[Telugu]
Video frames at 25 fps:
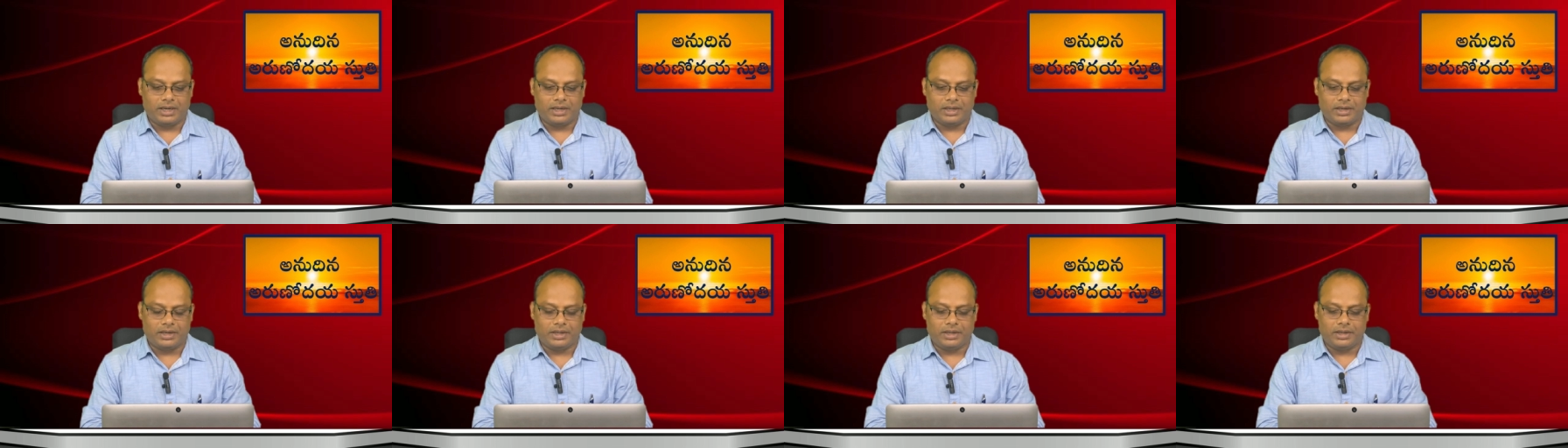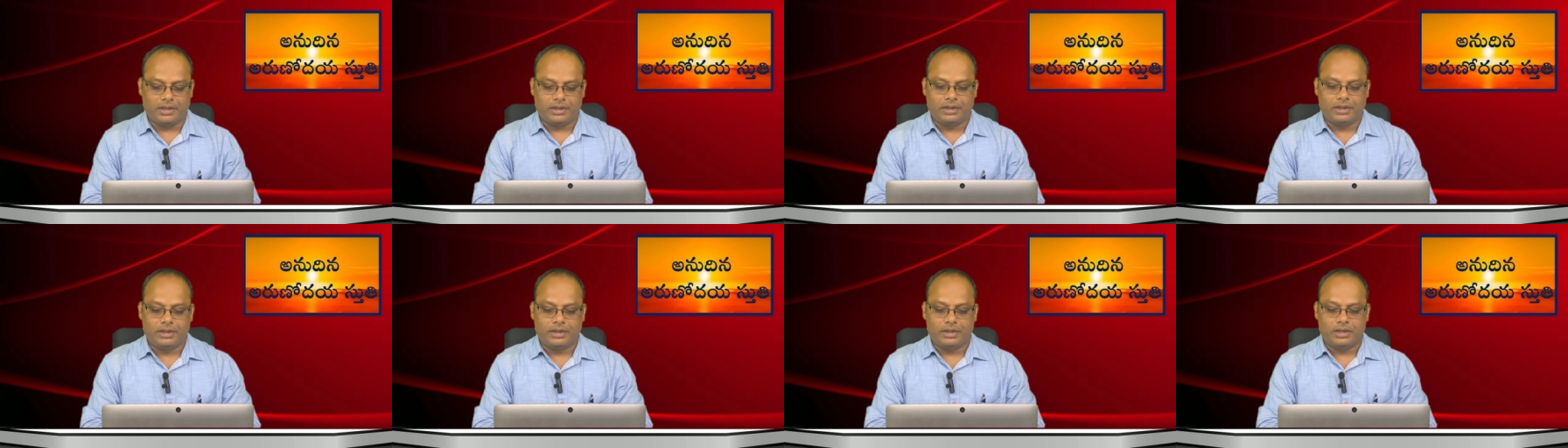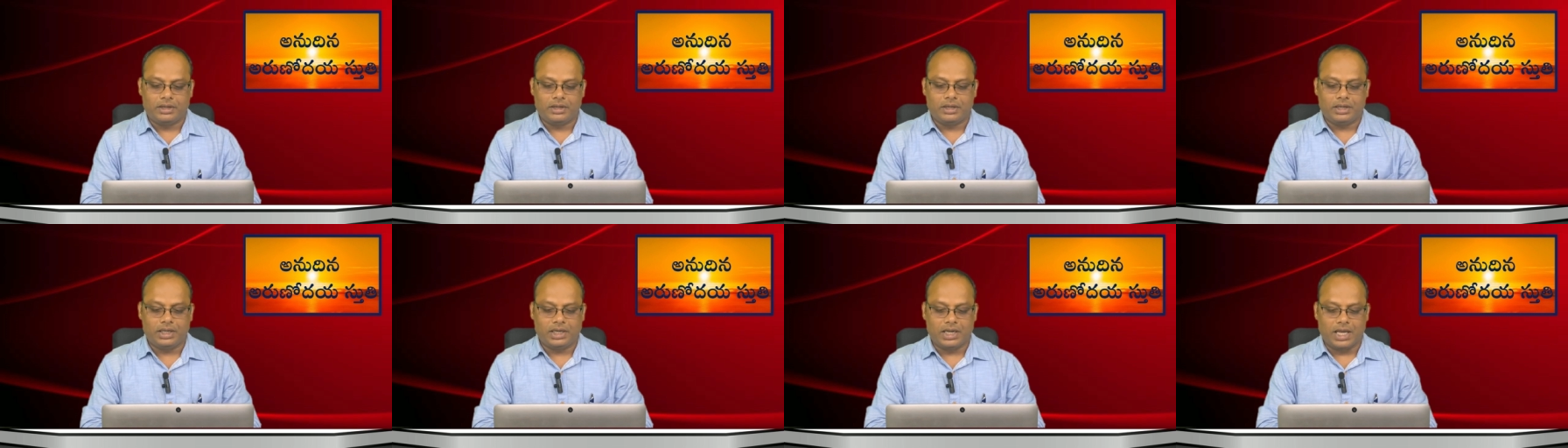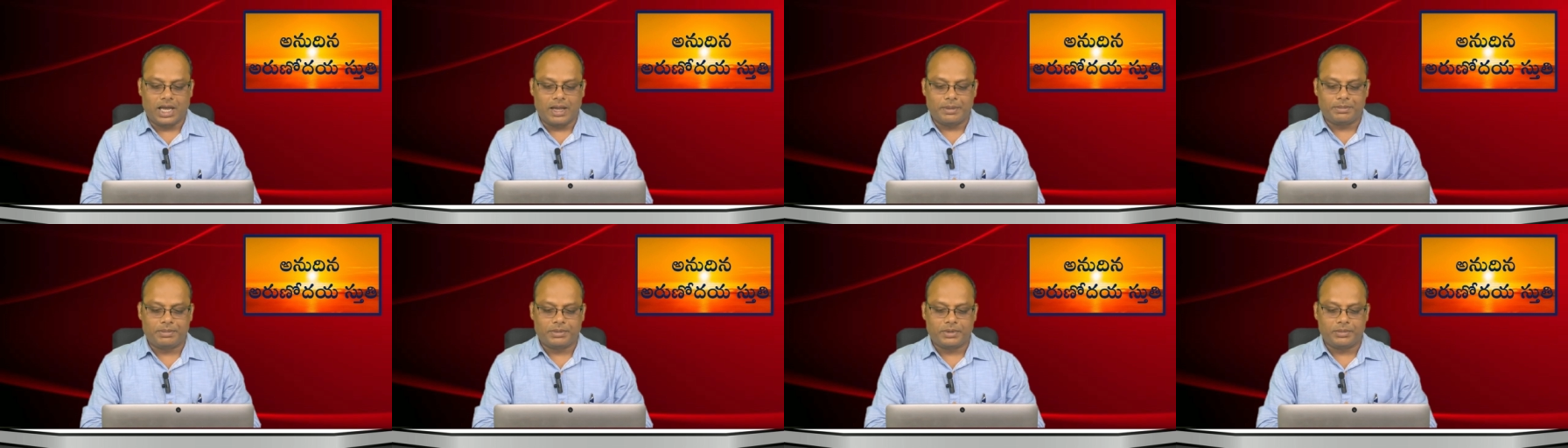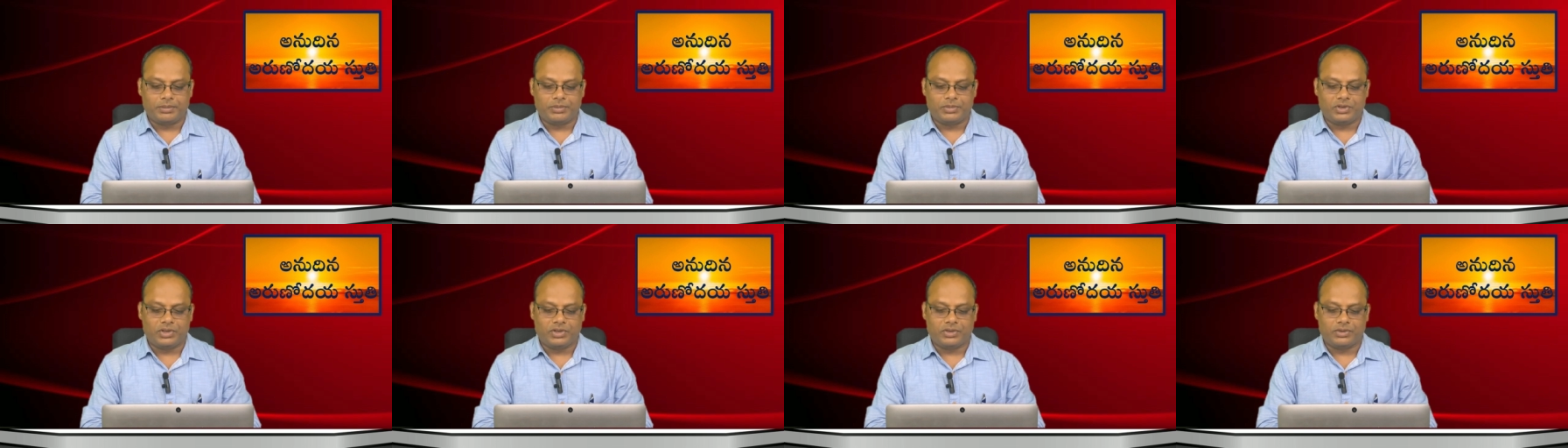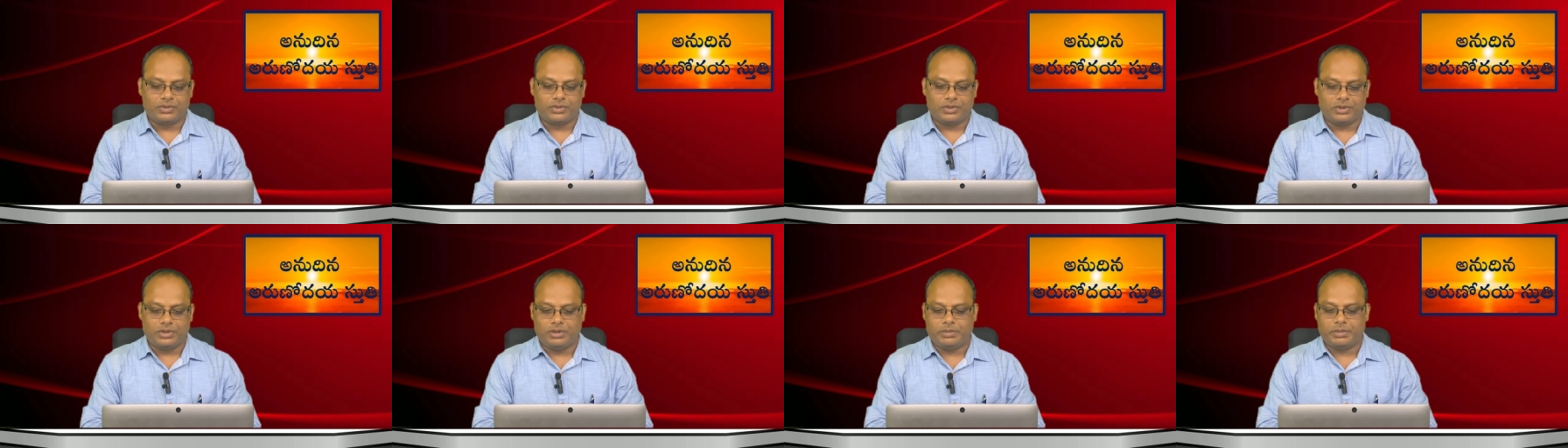మాటని జ్ఞాపకం
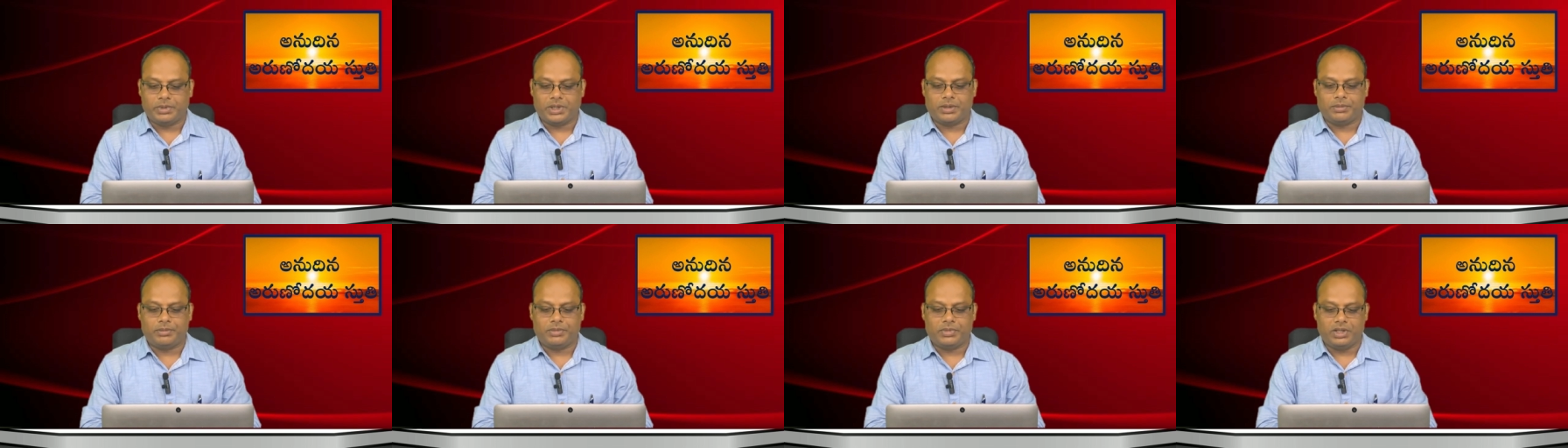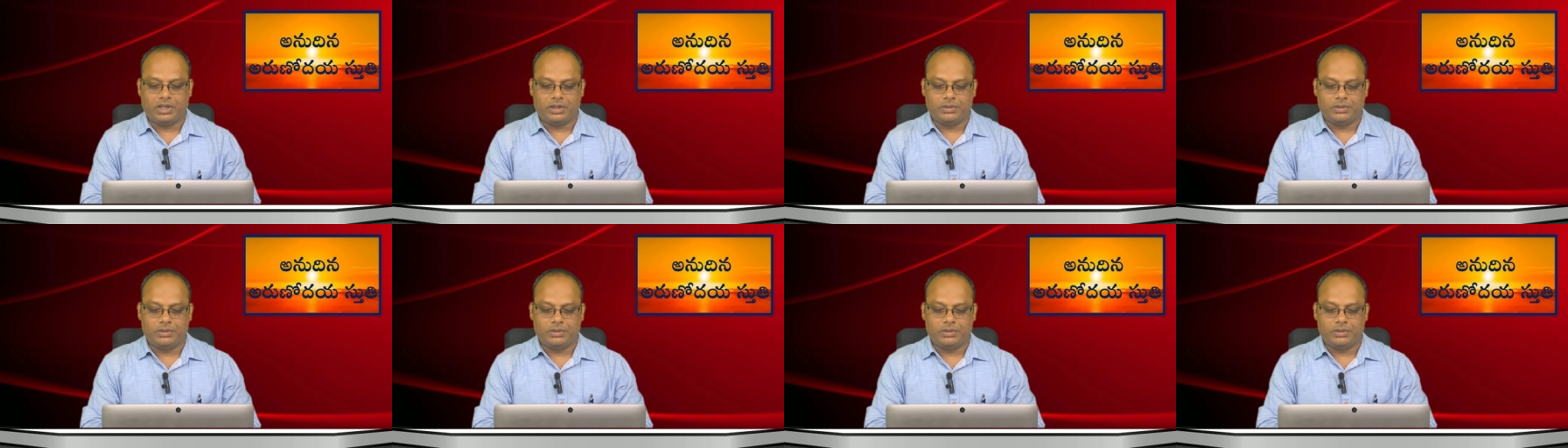చేసుకొని మనం